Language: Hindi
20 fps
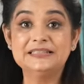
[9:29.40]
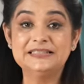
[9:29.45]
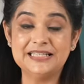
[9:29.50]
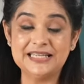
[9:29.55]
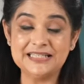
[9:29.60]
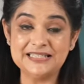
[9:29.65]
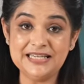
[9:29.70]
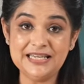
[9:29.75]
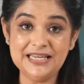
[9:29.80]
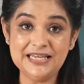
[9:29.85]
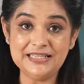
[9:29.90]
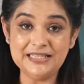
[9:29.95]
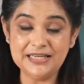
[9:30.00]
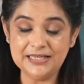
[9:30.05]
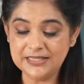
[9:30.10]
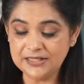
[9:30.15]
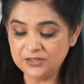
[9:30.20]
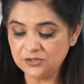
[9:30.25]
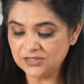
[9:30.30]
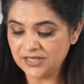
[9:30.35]
जैसे ही
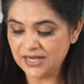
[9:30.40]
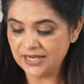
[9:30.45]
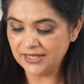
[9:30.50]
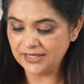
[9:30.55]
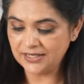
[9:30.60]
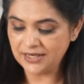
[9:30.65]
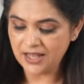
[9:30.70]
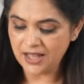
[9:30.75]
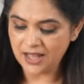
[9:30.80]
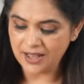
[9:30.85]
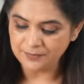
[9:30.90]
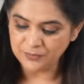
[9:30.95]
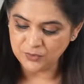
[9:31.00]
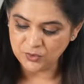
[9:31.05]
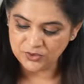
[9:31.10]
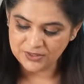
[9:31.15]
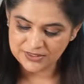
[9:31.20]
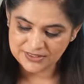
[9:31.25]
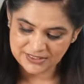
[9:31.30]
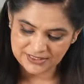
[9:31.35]
ठंडे हो जाएंगे ना आप नोटिस